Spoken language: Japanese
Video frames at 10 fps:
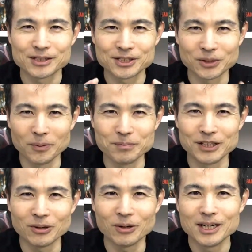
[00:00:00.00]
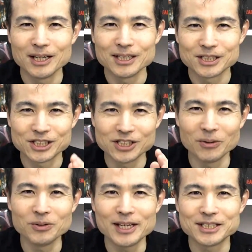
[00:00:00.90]
ゾンビと死霊
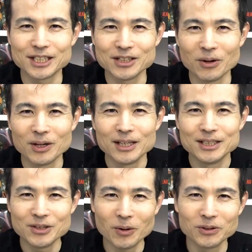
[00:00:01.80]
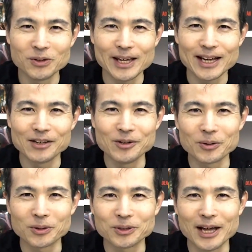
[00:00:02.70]
の餌食の2本の映画の予
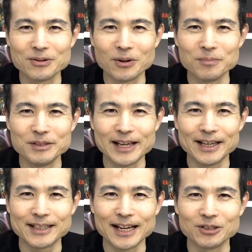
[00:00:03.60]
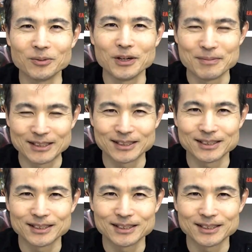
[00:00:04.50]
告編を見ていきたいと思います。